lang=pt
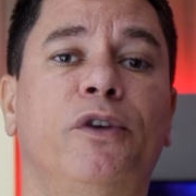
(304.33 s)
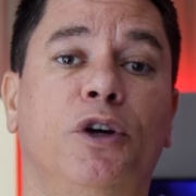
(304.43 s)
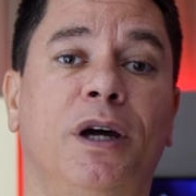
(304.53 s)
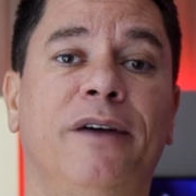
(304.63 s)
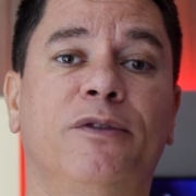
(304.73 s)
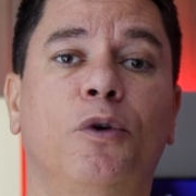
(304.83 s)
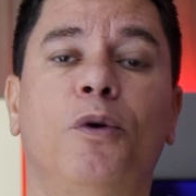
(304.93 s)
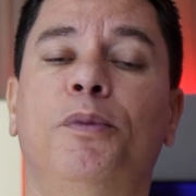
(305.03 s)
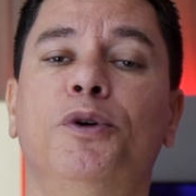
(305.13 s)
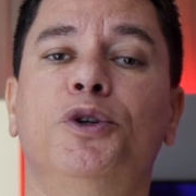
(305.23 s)
fotográfico
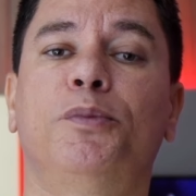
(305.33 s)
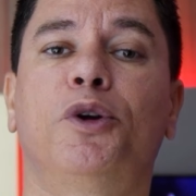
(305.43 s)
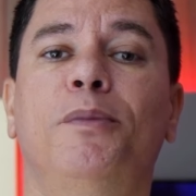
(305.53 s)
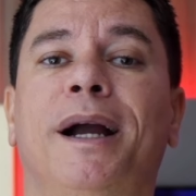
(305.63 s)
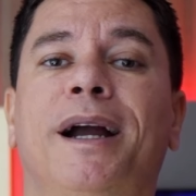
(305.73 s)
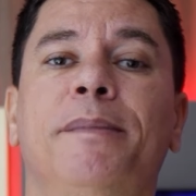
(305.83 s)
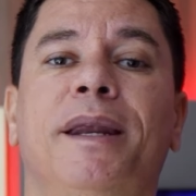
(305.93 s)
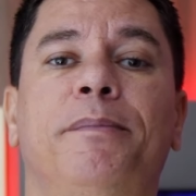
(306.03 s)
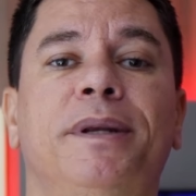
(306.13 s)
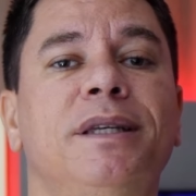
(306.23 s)
composto por uma
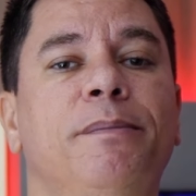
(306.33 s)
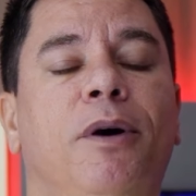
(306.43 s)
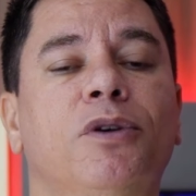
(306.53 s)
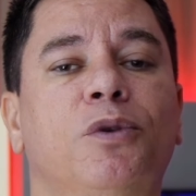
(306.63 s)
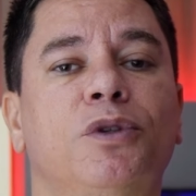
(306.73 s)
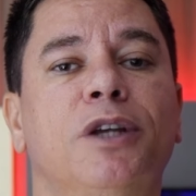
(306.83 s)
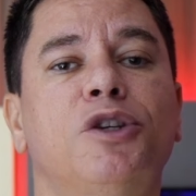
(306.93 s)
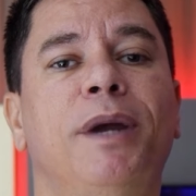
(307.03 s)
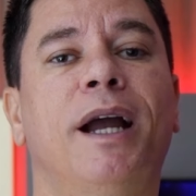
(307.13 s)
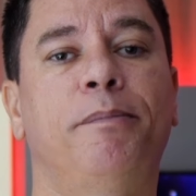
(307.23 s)
câmera principal de
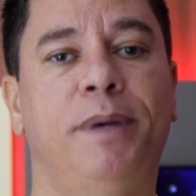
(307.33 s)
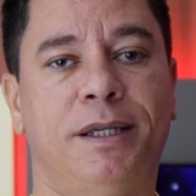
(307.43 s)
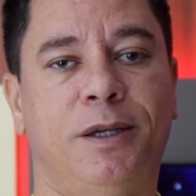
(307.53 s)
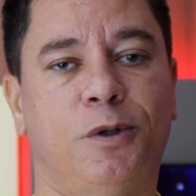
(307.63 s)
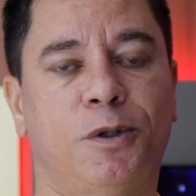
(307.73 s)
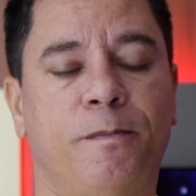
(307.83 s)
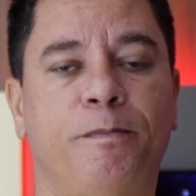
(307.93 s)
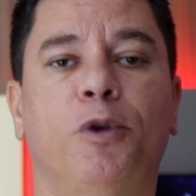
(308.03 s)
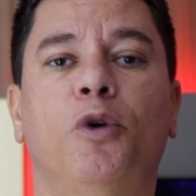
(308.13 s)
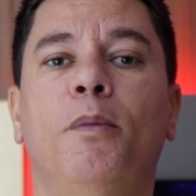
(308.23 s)
200 megapixels,
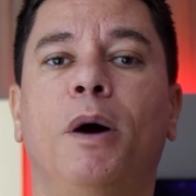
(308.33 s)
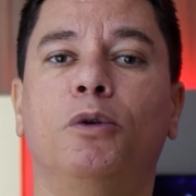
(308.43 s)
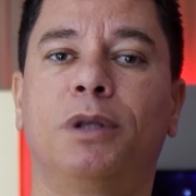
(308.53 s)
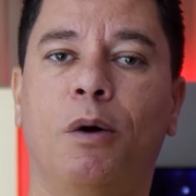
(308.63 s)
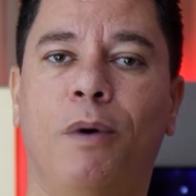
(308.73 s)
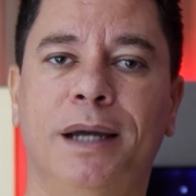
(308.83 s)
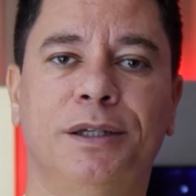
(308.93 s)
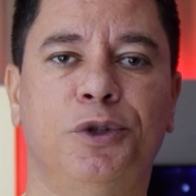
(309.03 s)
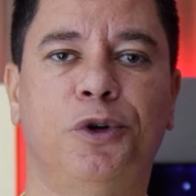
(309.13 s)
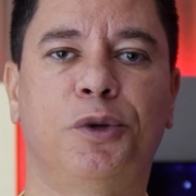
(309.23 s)
uma
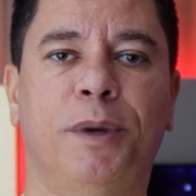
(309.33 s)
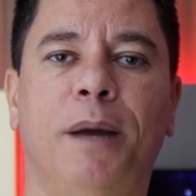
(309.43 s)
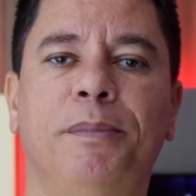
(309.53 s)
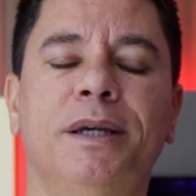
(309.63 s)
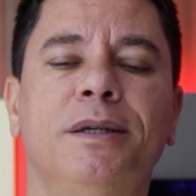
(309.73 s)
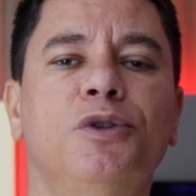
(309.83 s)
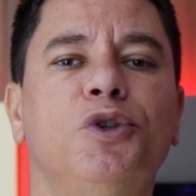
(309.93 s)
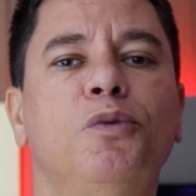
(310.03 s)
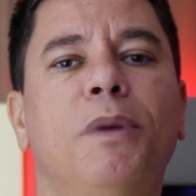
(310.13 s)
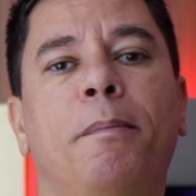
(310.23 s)
ultra-wide de 8 megapixels
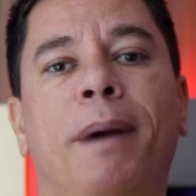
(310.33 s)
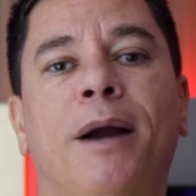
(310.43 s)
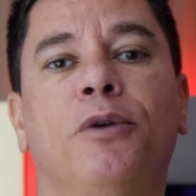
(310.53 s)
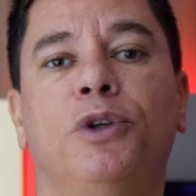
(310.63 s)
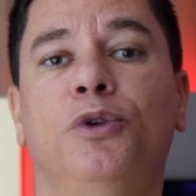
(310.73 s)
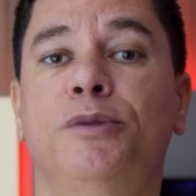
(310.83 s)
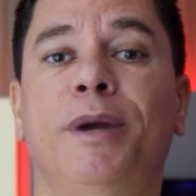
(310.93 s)
e uma macro de 2